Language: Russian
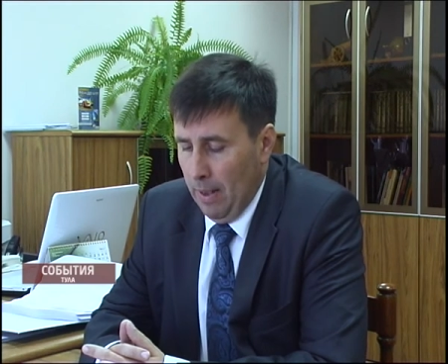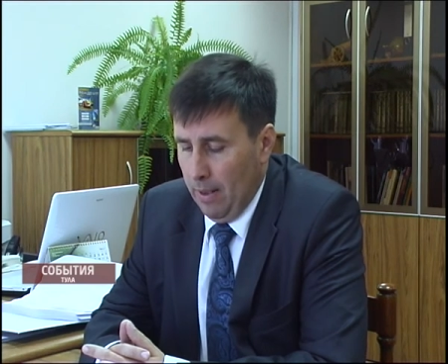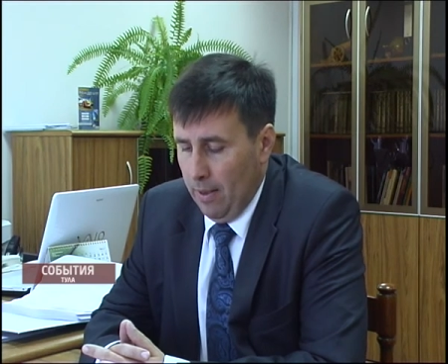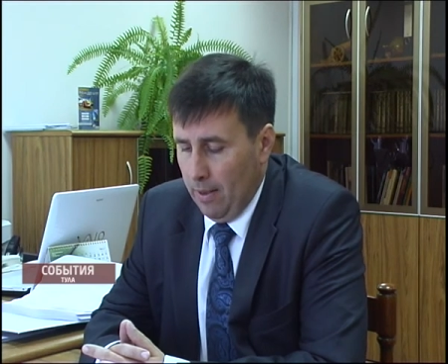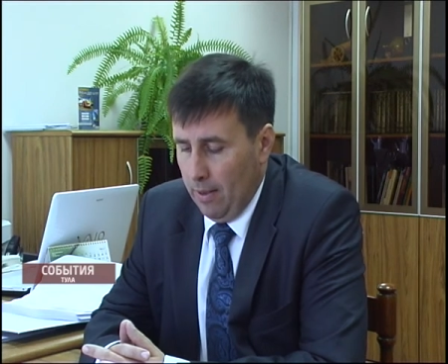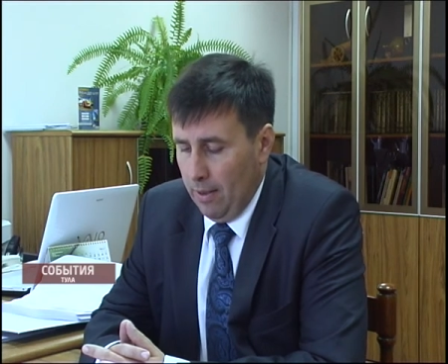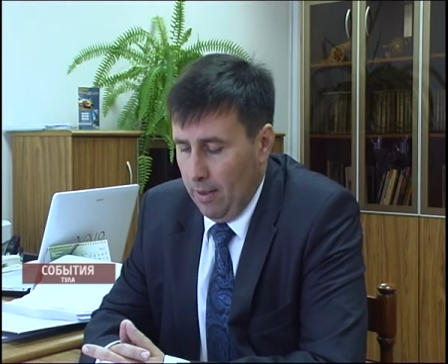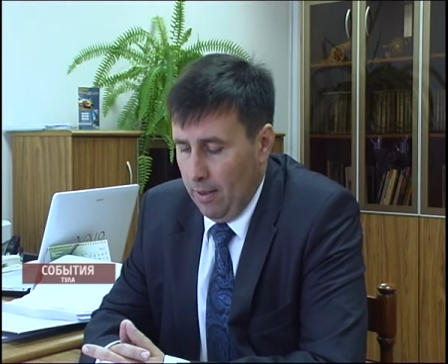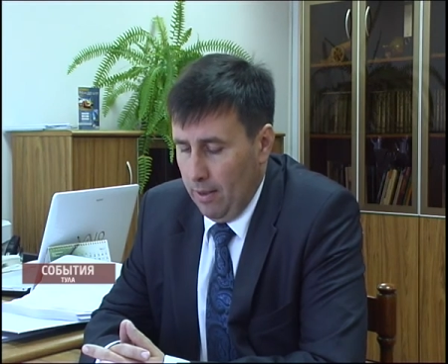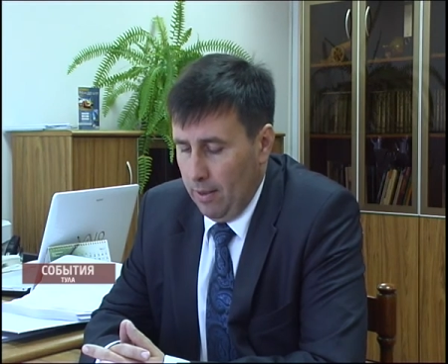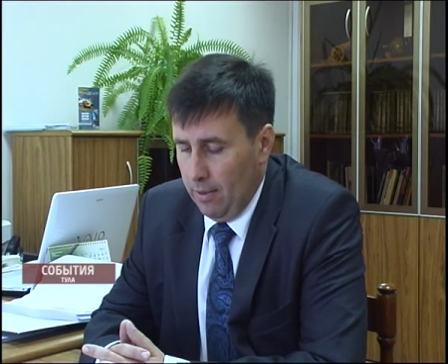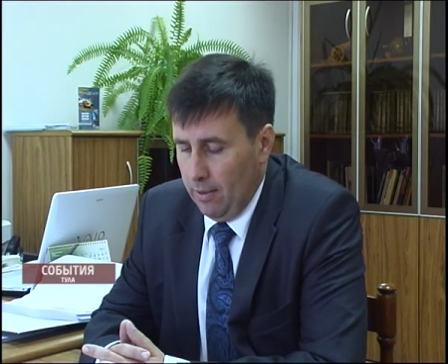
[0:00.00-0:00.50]

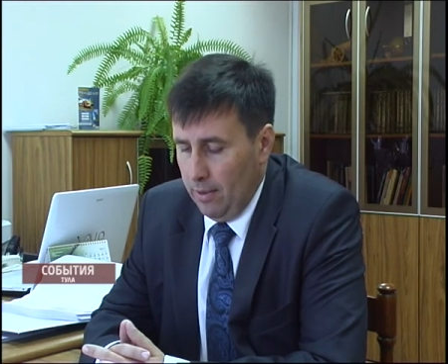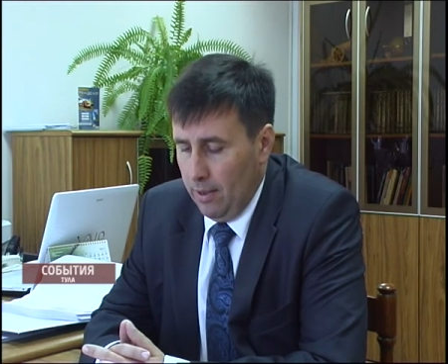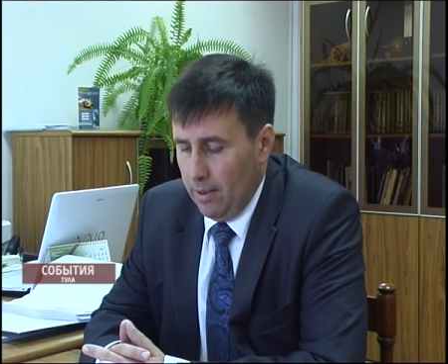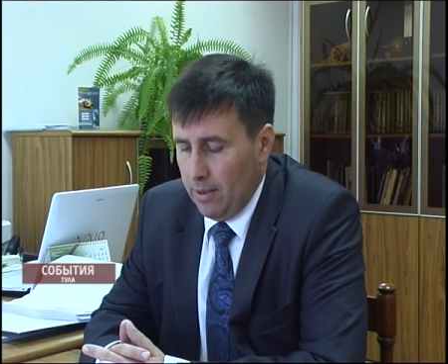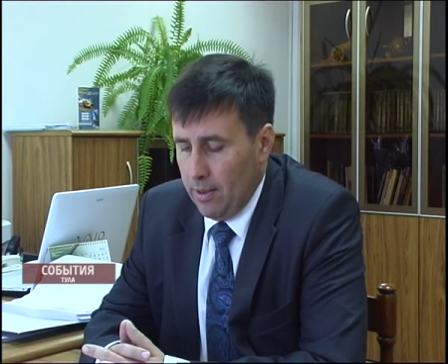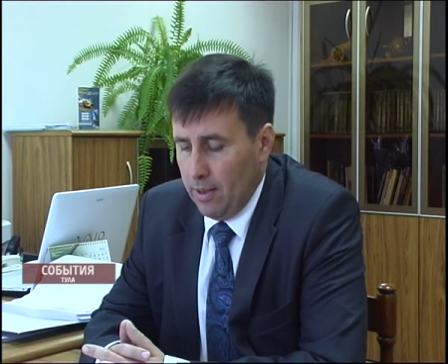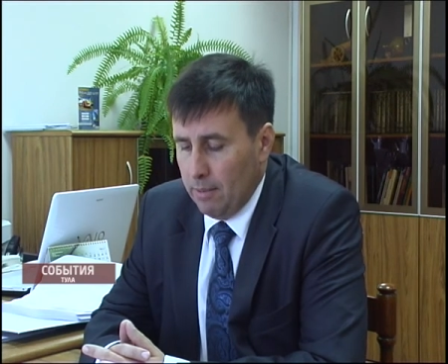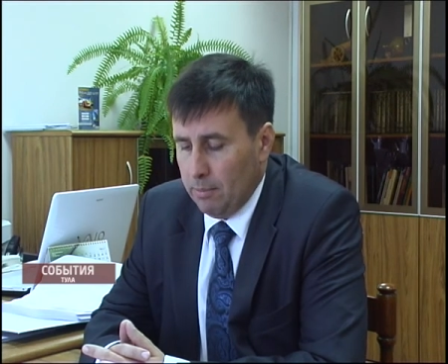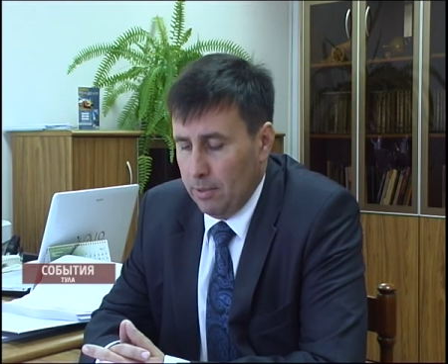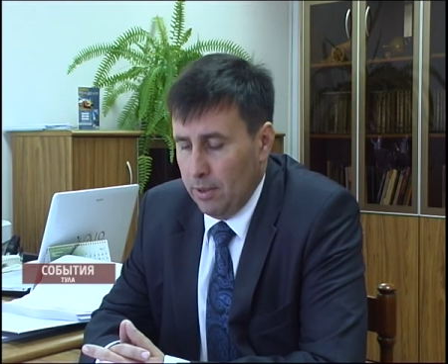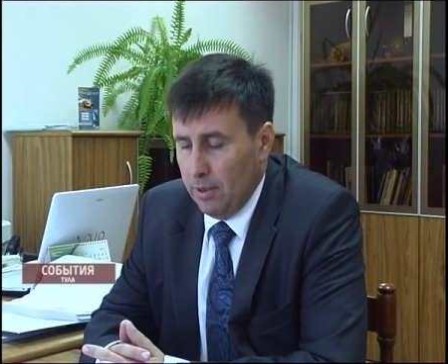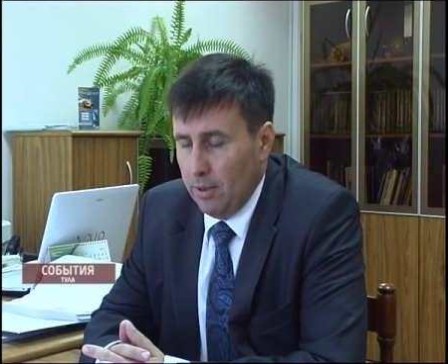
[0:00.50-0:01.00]
э, на
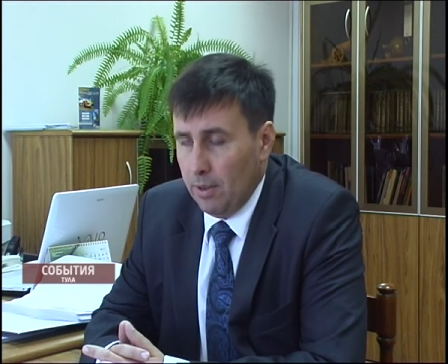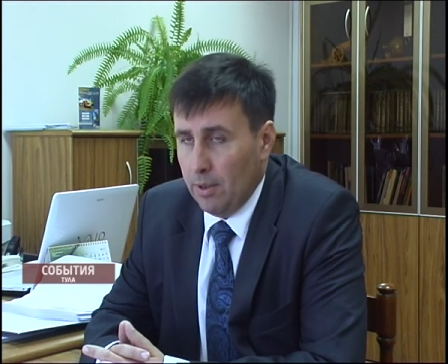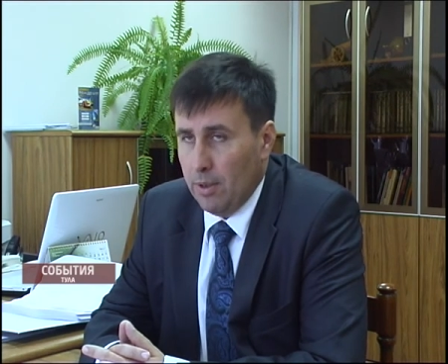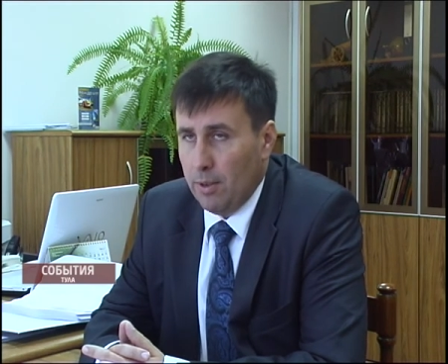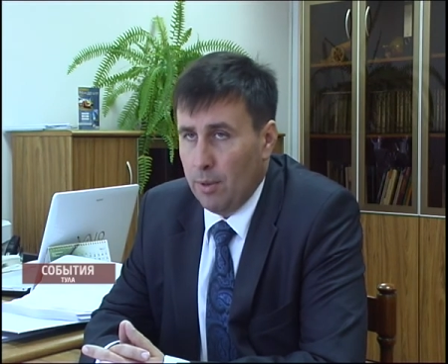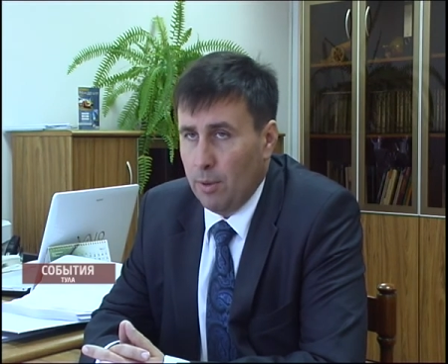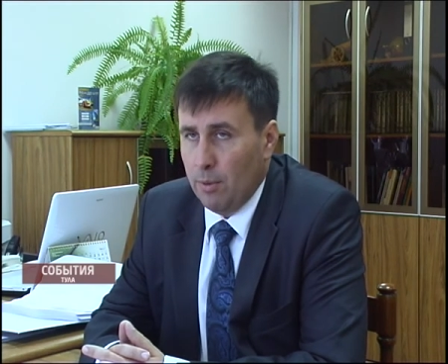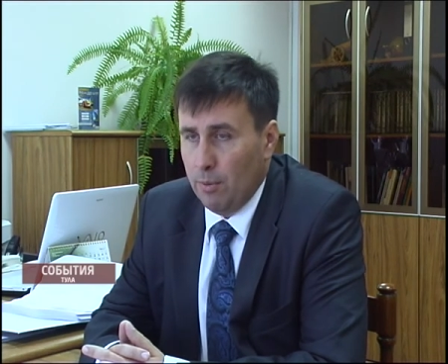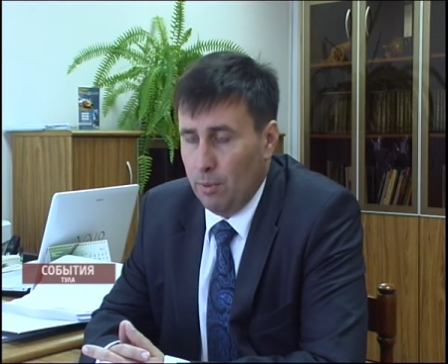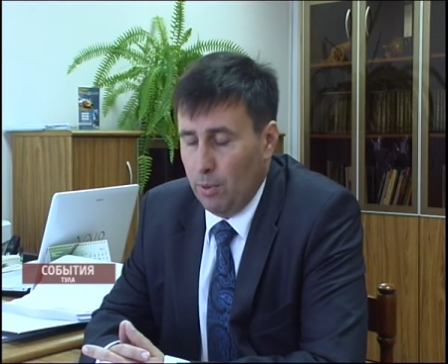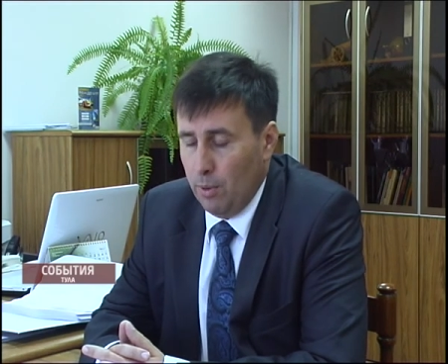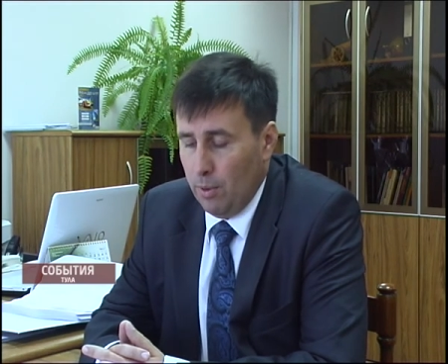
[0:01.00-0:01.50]

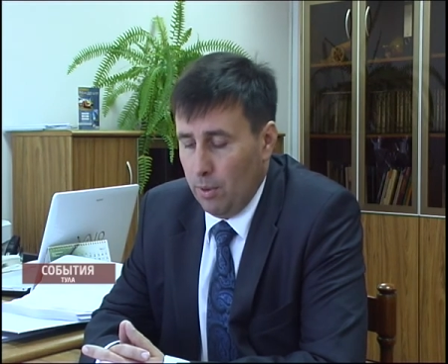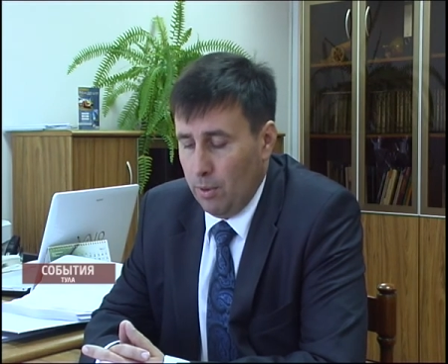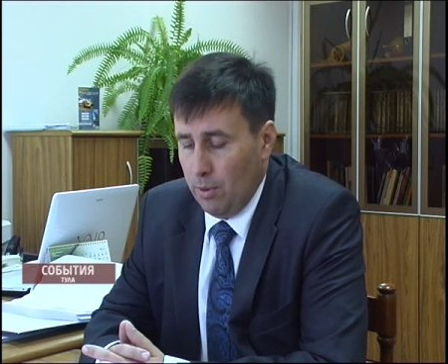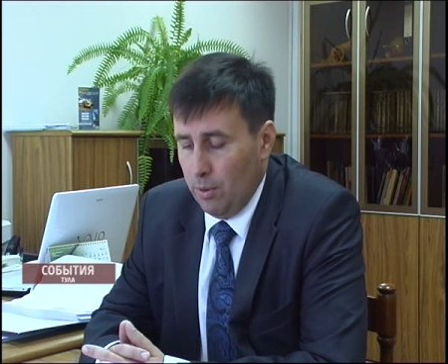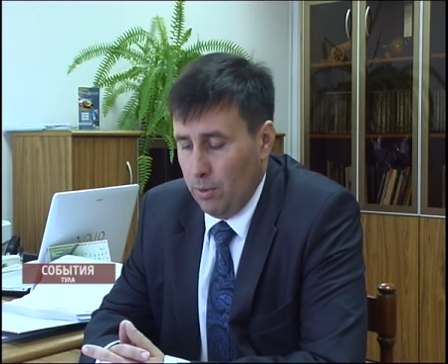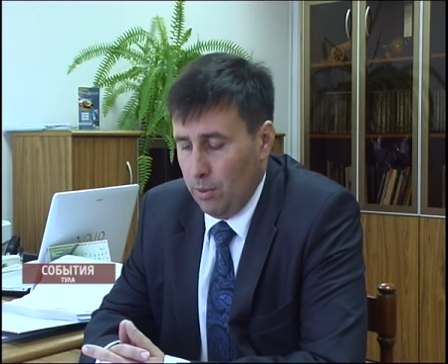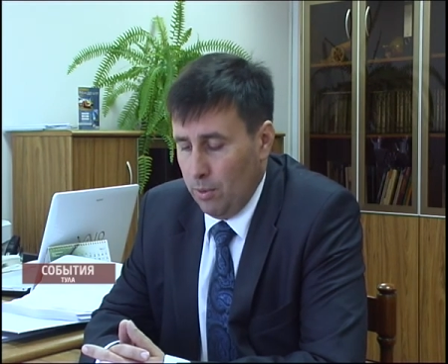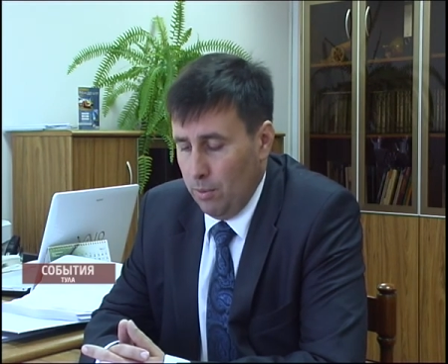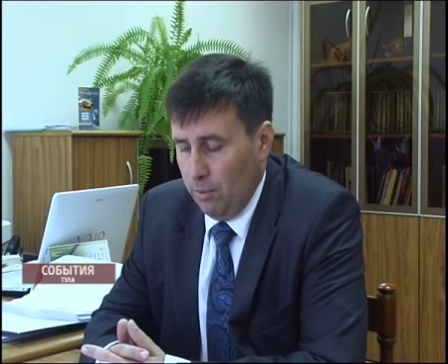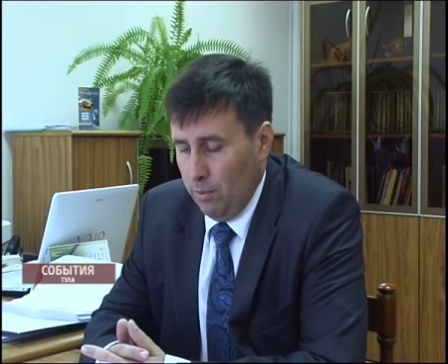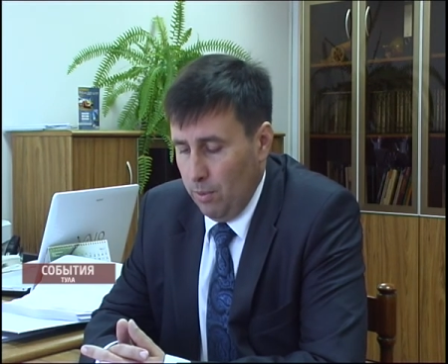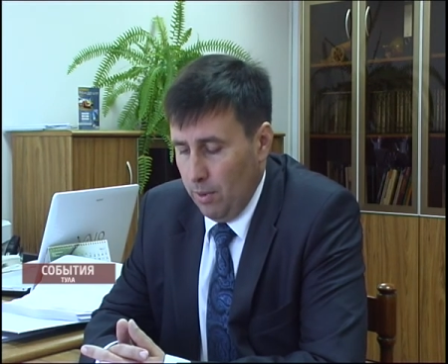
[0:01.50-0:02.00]
теплоэнергию в городе
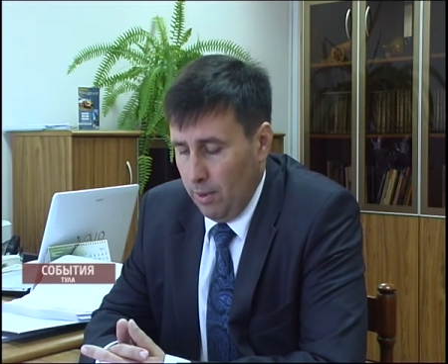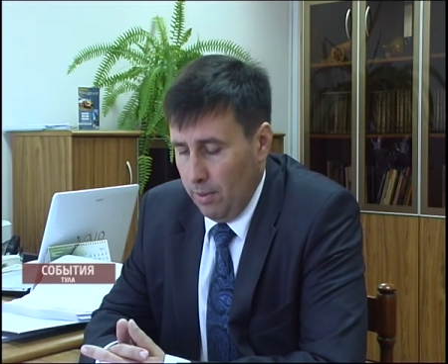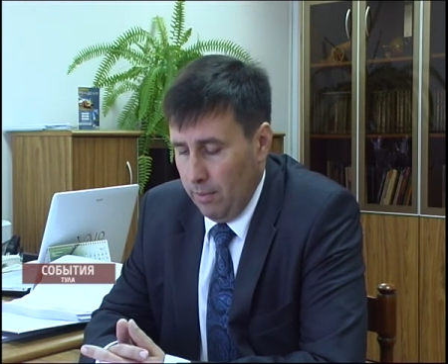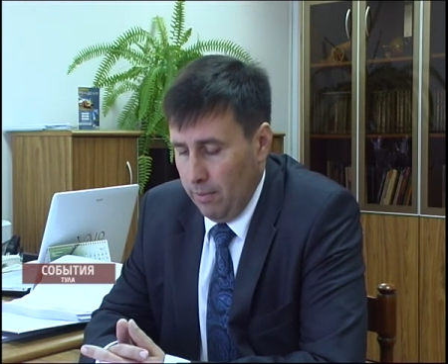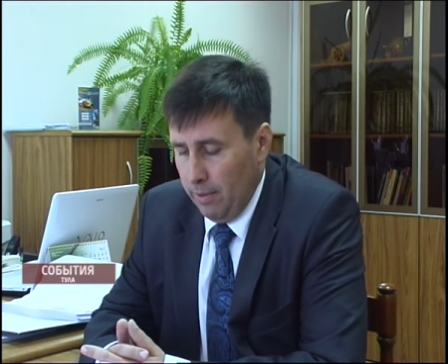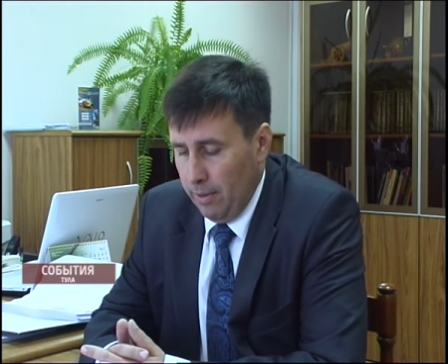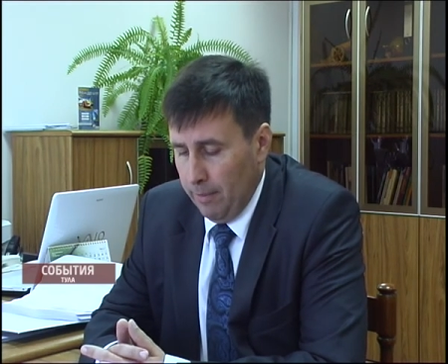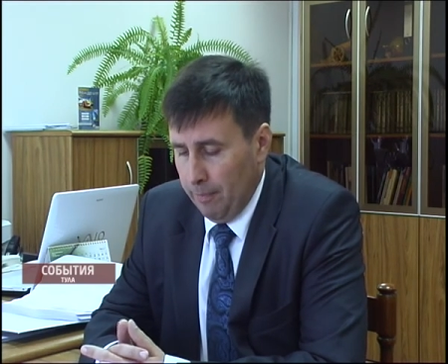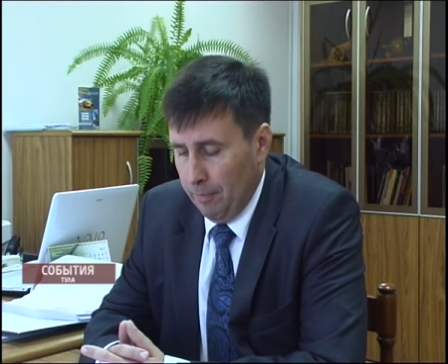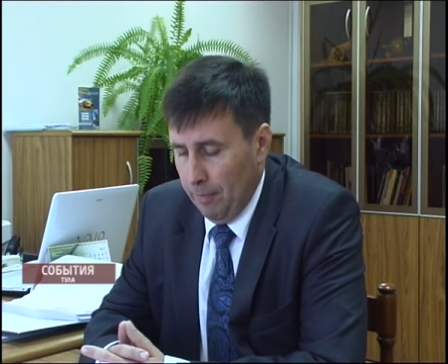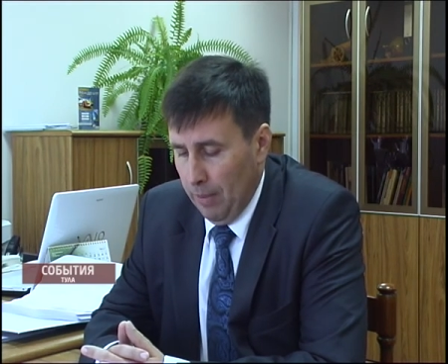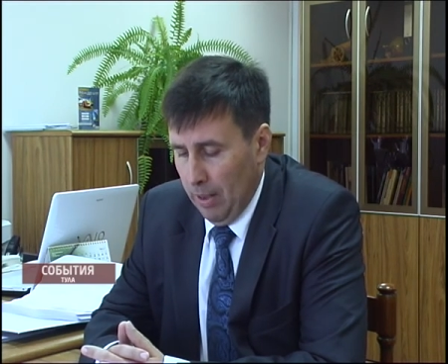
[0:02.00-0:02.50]

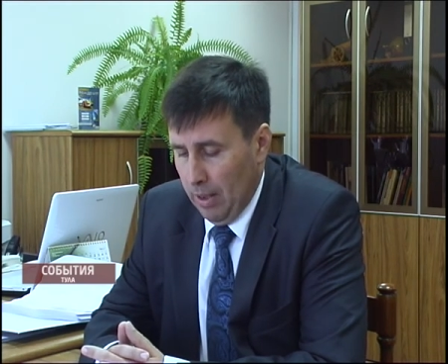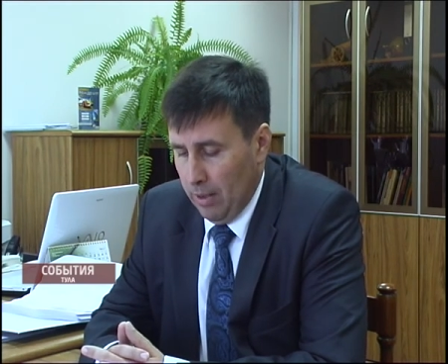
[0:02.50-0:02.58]
Суворове,